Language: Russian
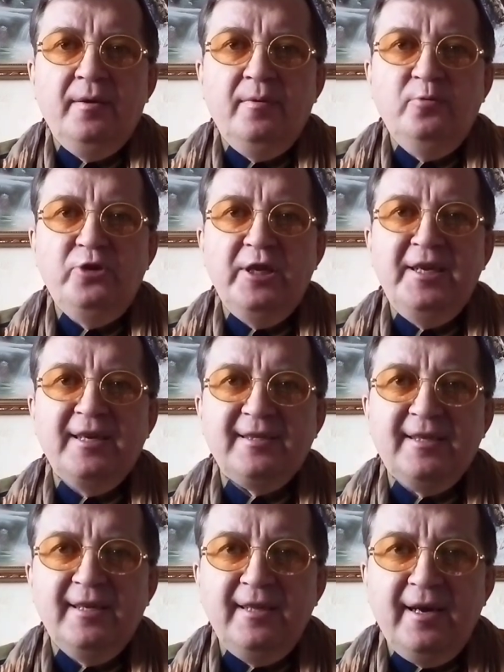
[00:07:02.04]
уже
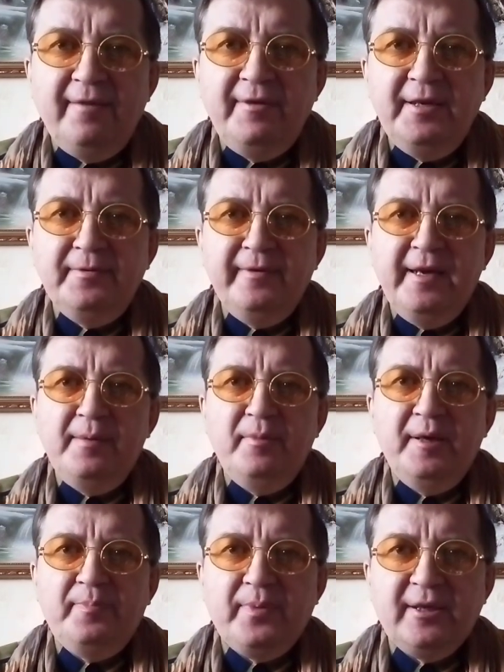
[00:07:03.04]

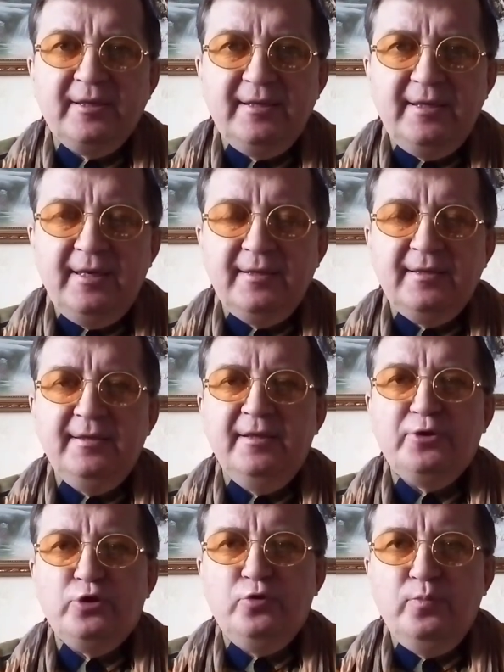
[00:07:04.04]
неостанавливаемый процесс
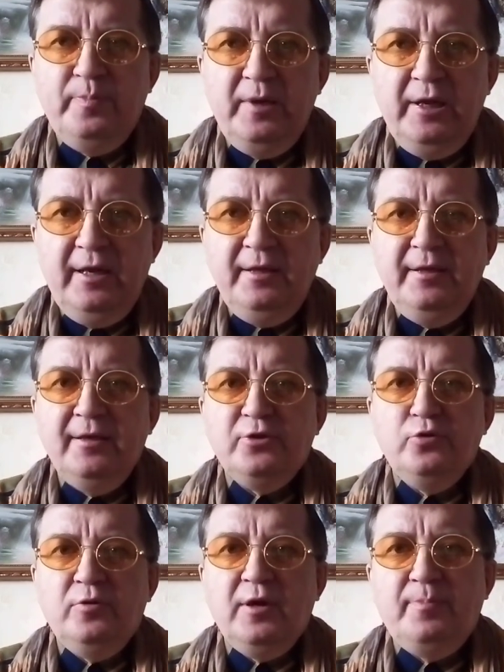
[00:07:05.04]
наступления
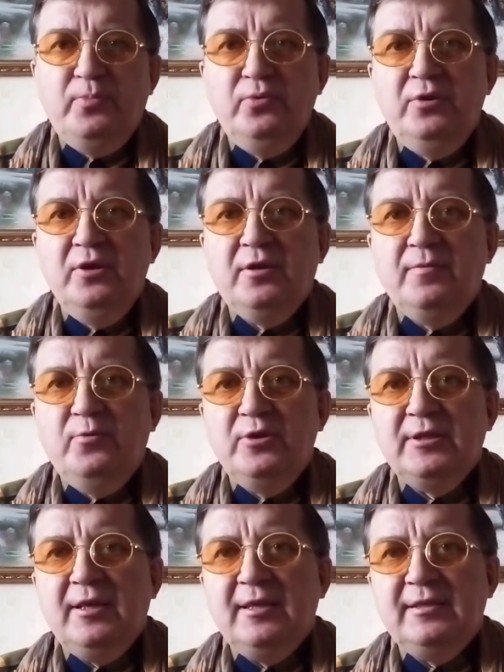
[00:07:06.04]
сухопутных
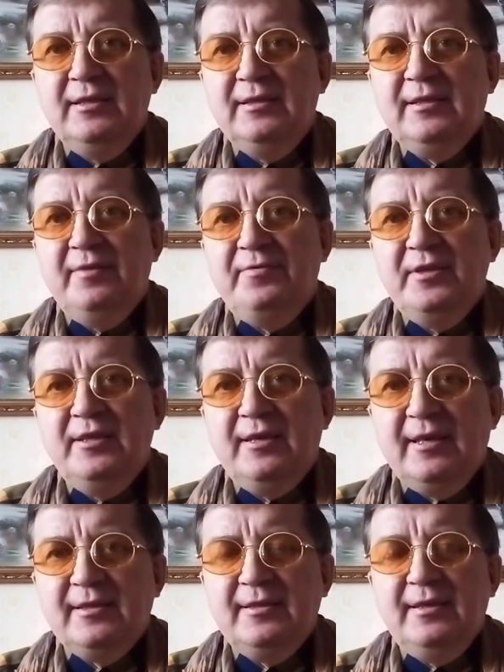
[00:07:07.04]
войск Российской
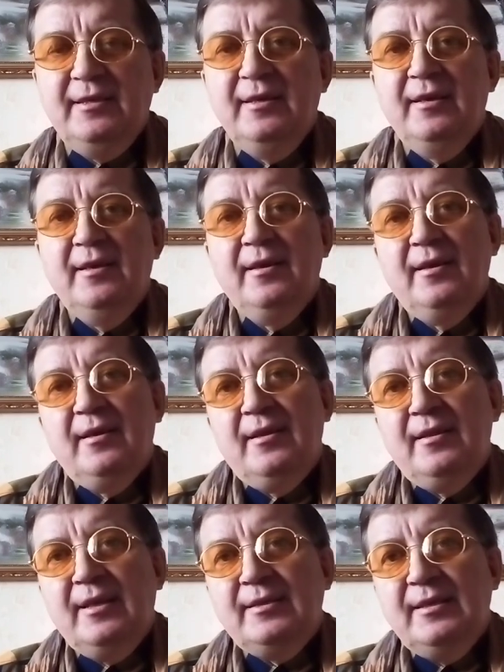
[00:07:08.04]
Федерации
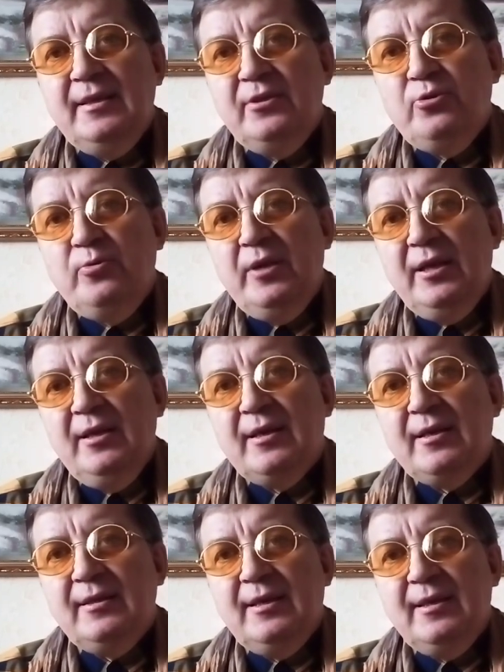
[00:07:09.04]
на территории,
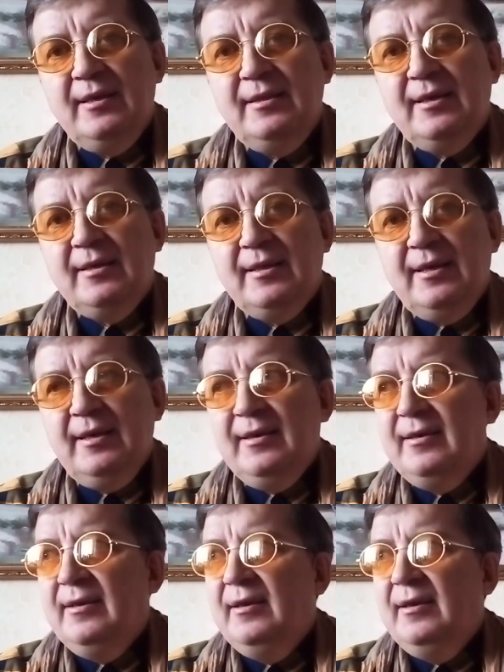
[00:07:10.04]
города и так далее.